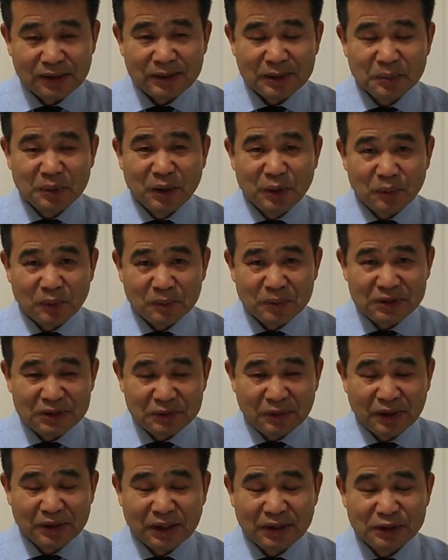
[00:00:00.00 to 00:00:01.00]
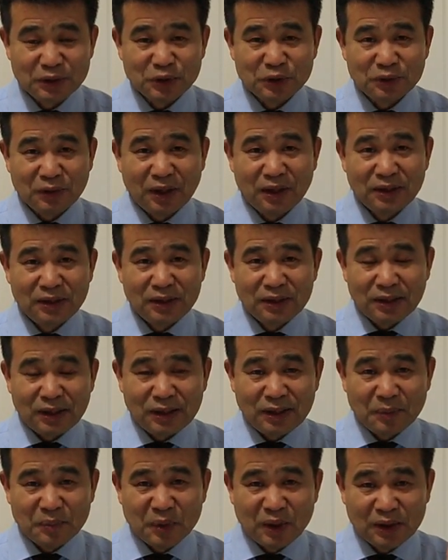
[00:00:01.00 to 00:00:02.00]
那么呢，我们希望呢，就是说，
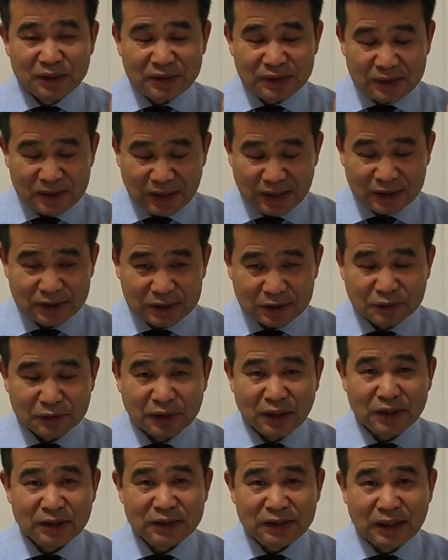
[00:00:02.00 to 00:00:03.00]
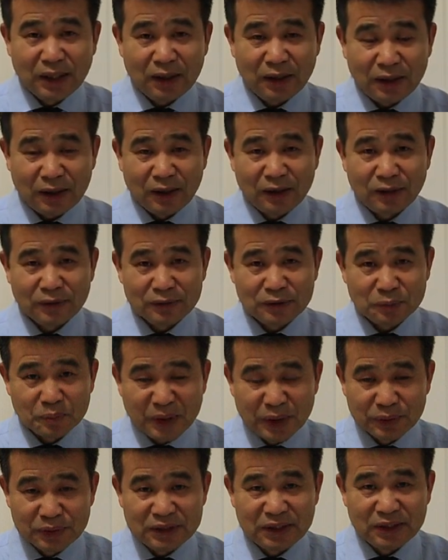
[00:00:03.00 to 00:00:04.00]
那么这个时候呢，你要好好
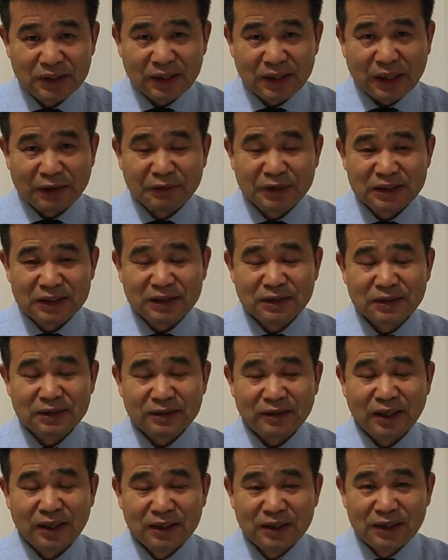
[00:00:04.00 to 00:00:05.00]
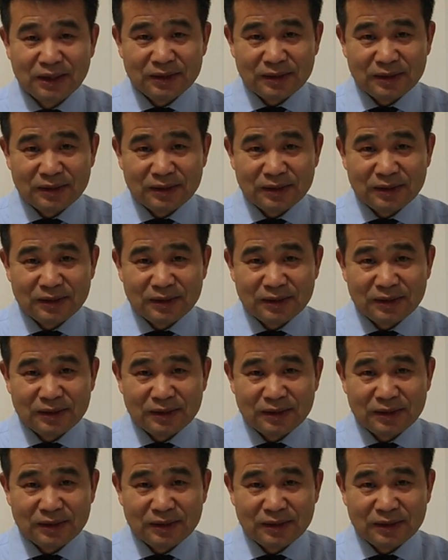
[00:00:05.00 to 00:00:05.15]
没有信的赶快信，是吧？